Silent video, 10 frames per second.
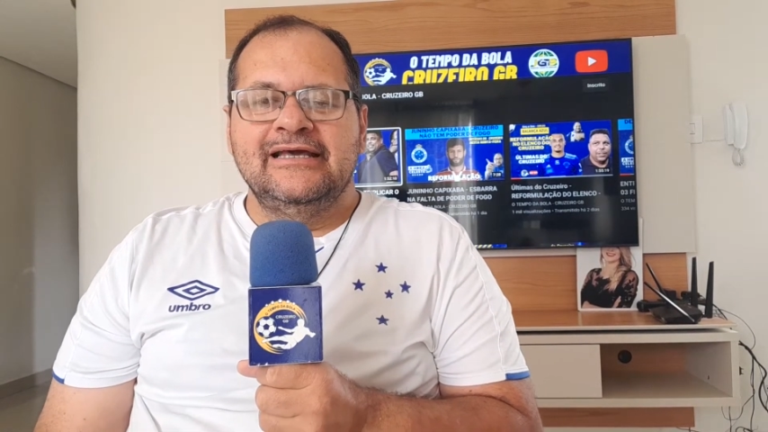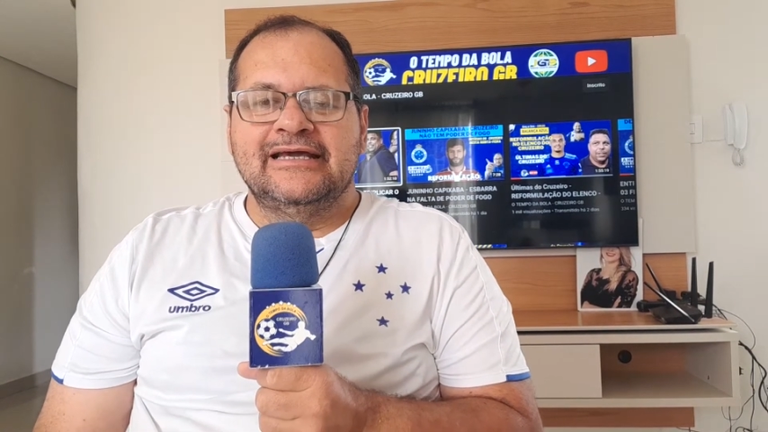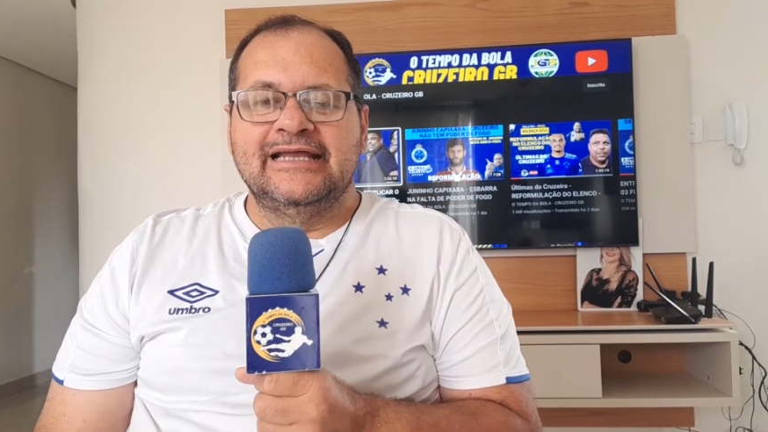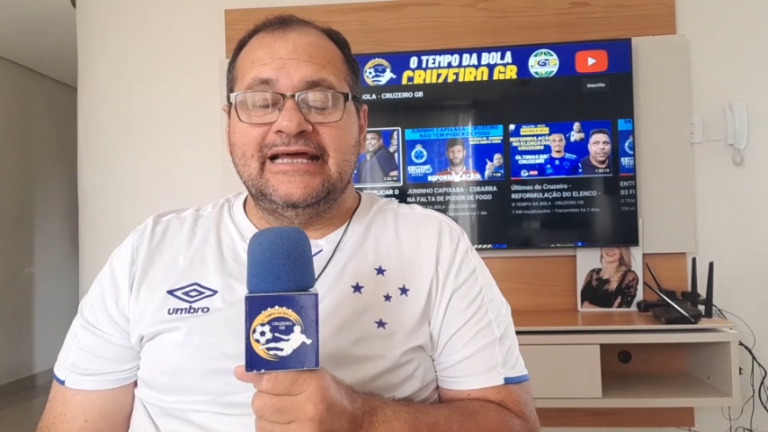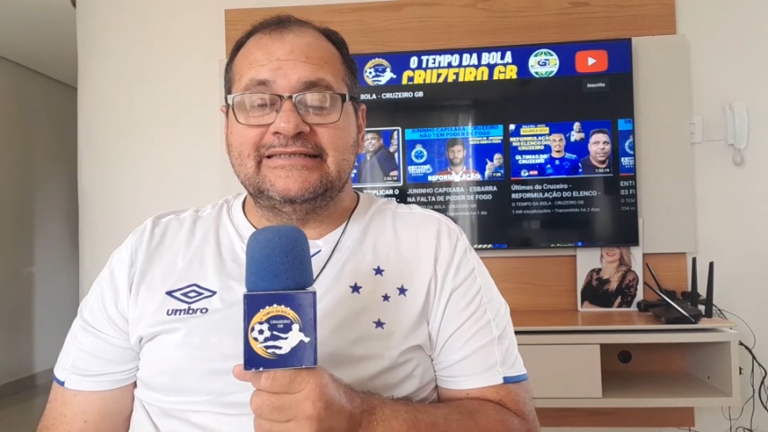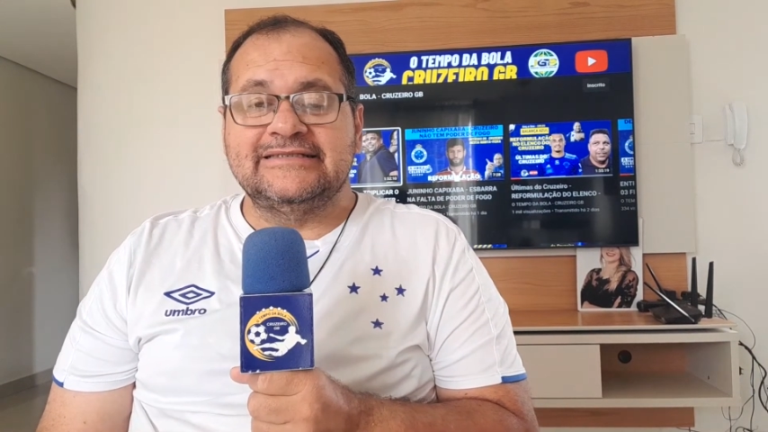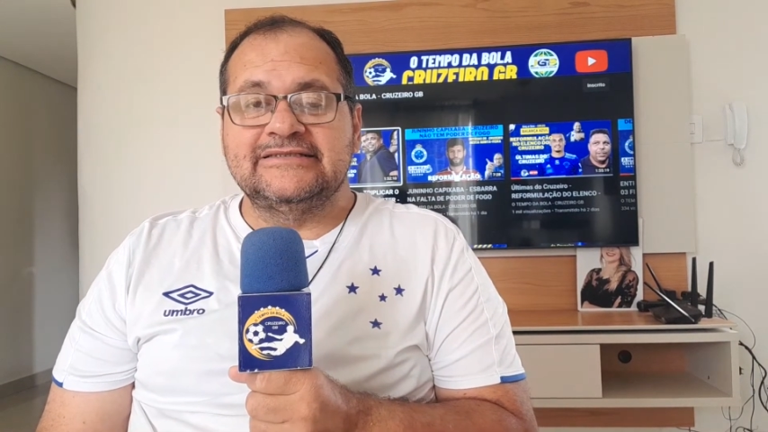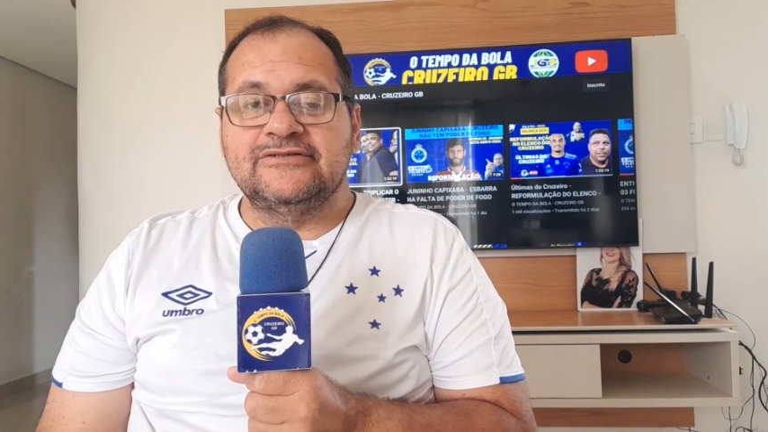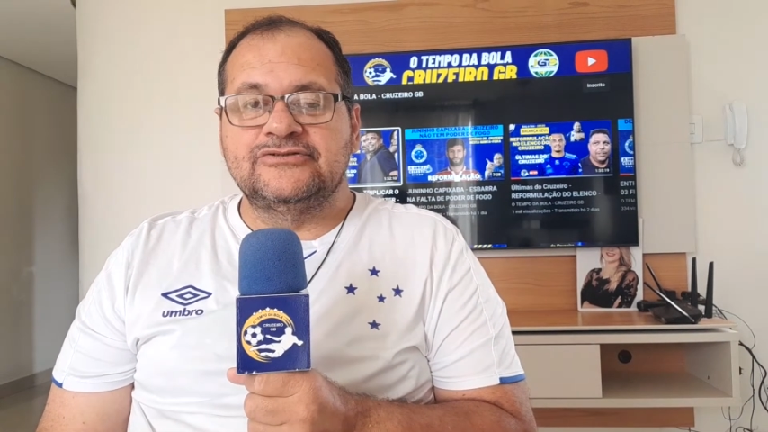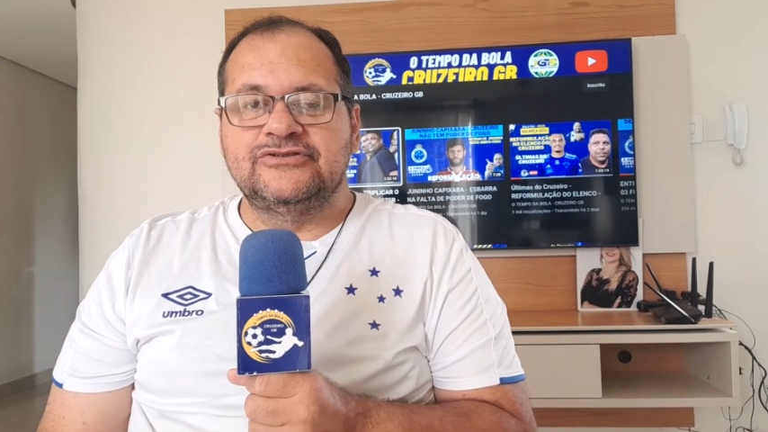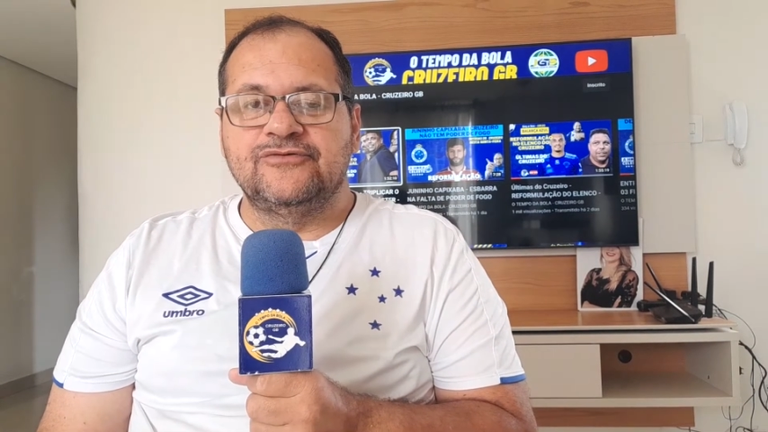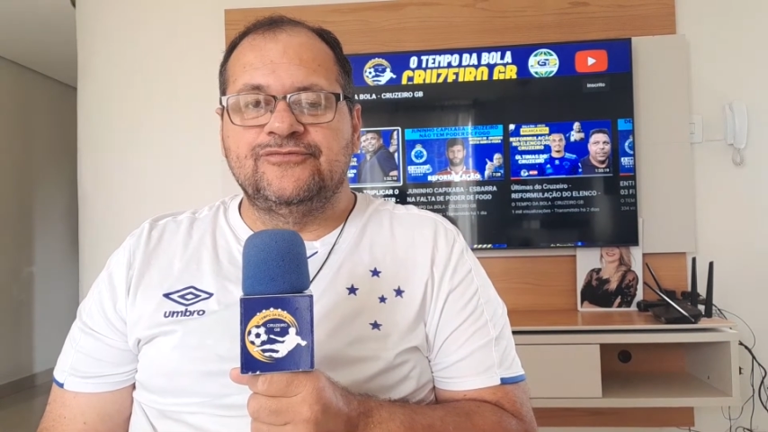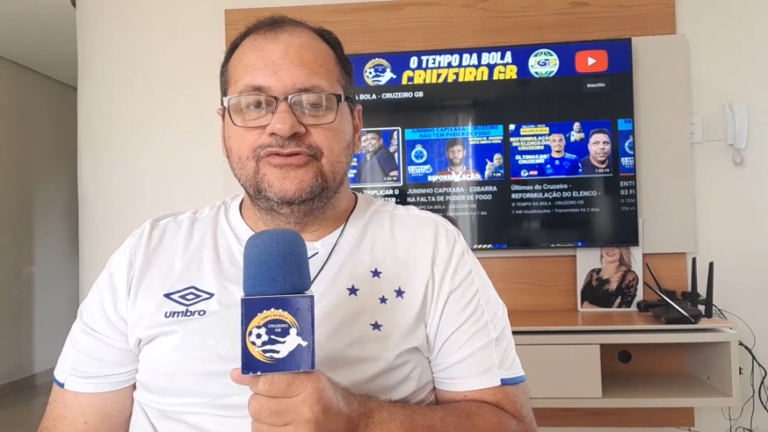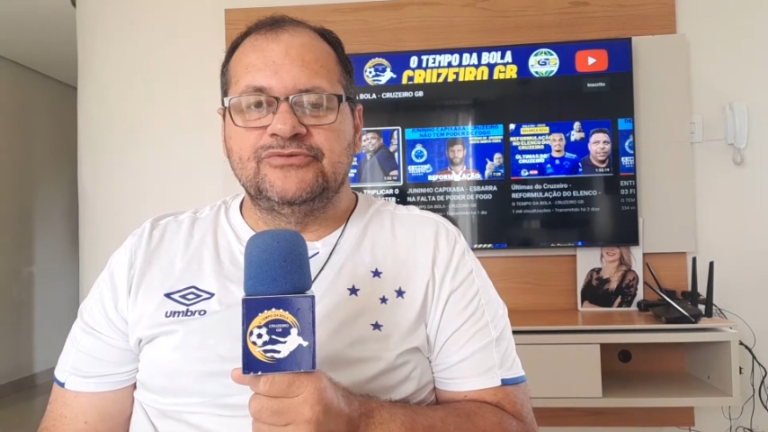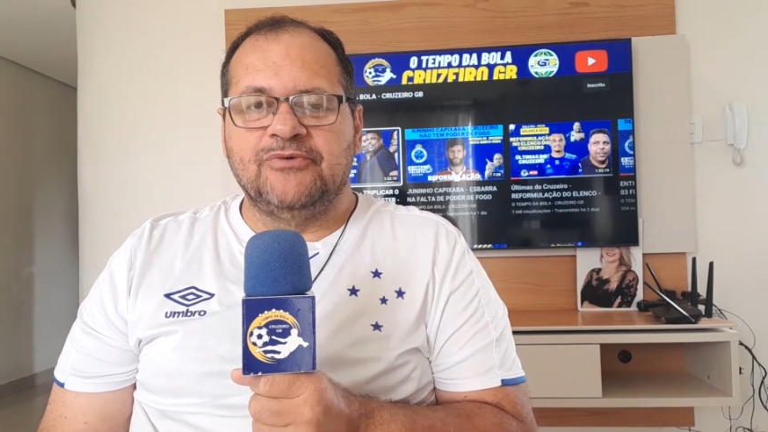graças ao seu
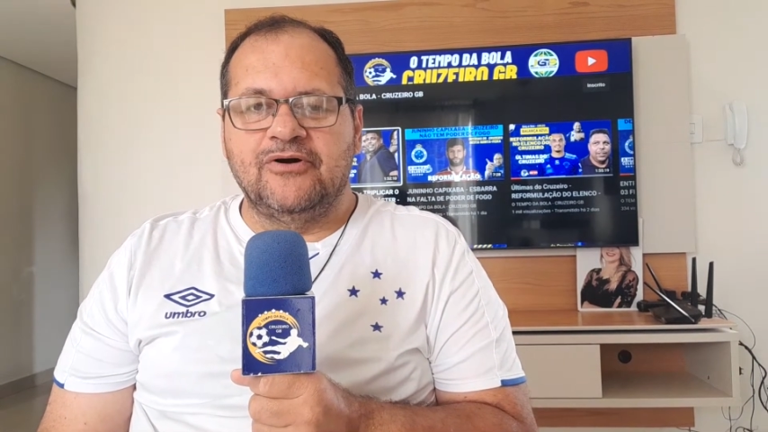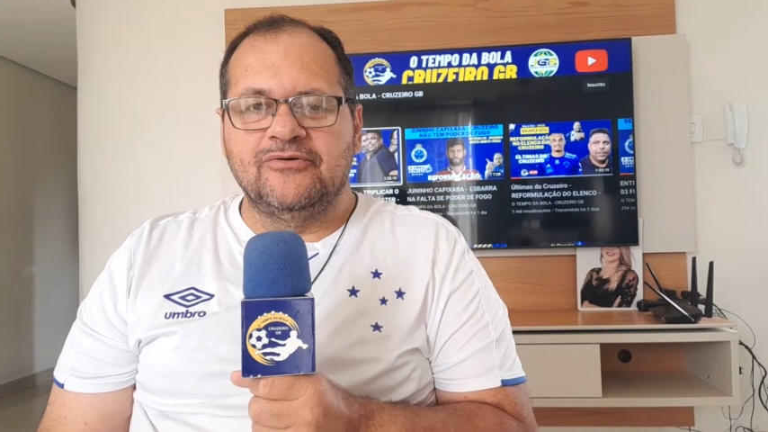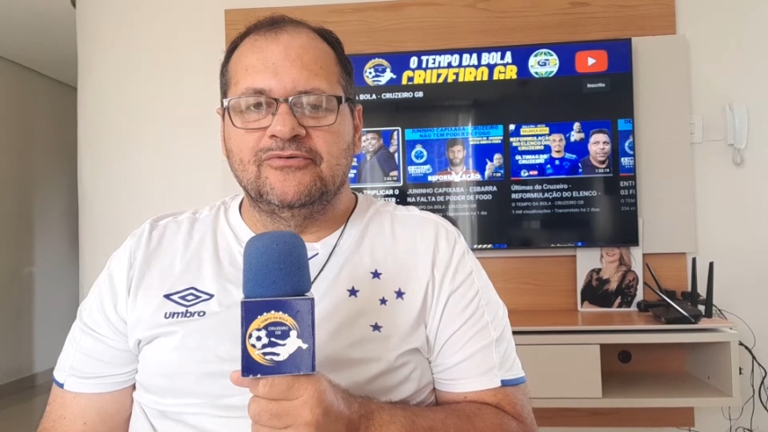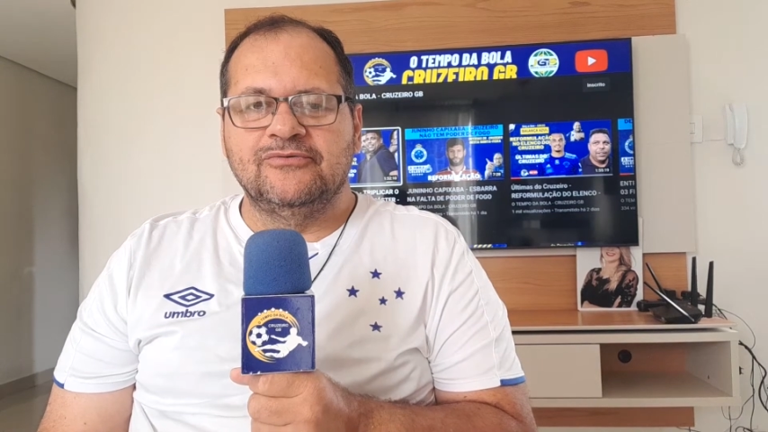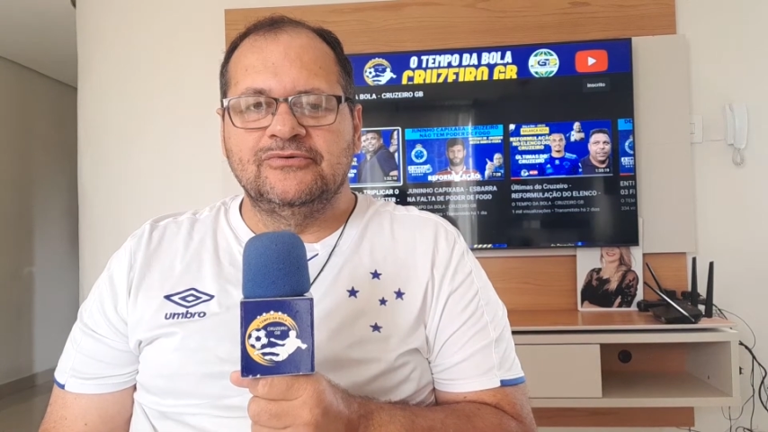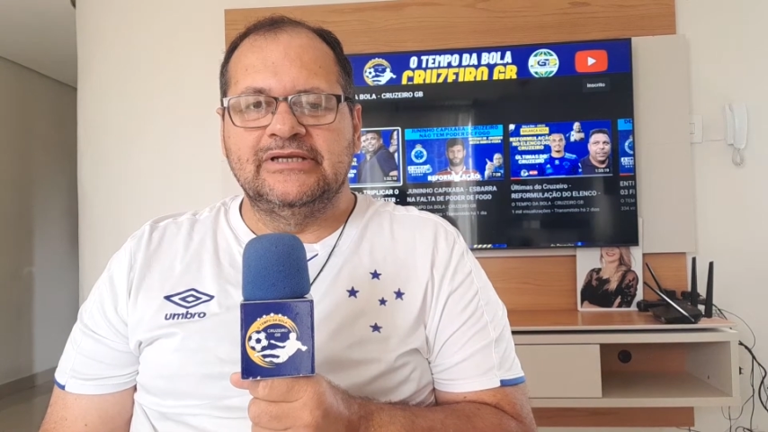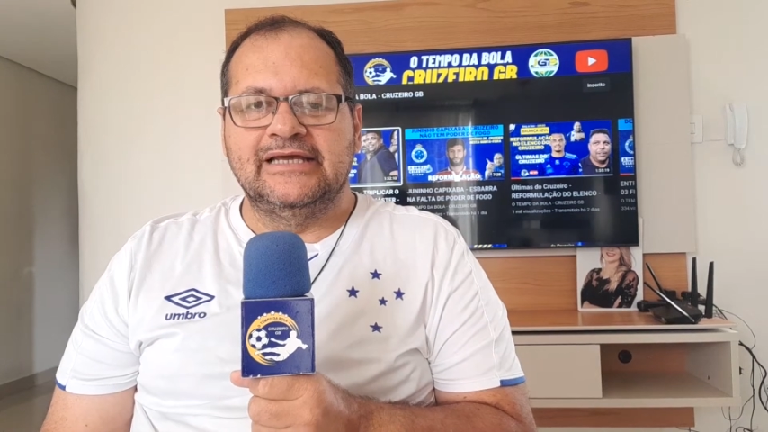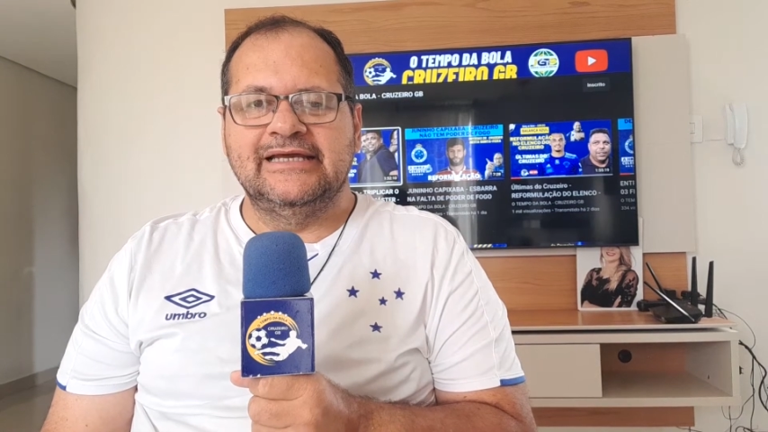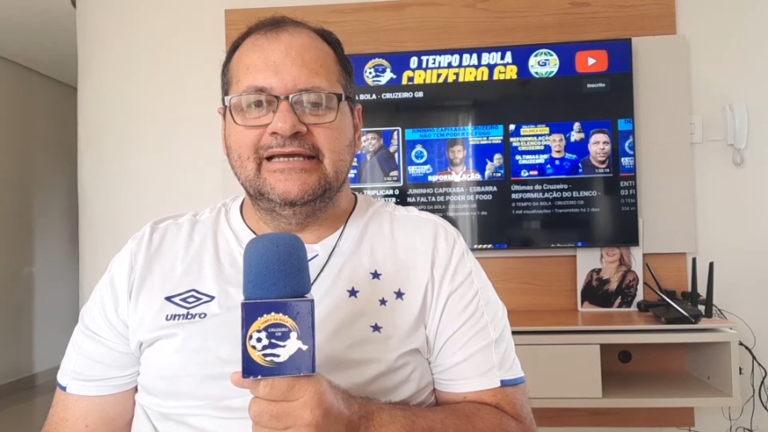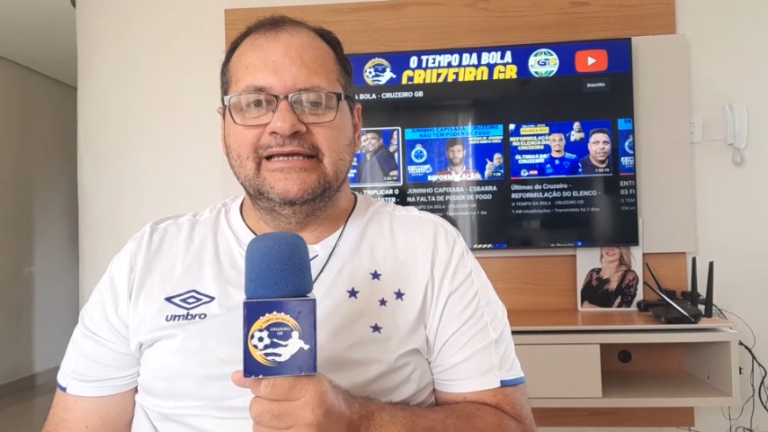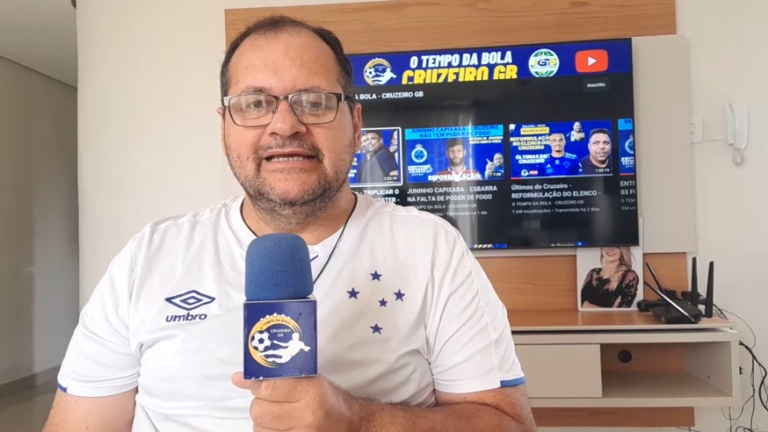futebol, né,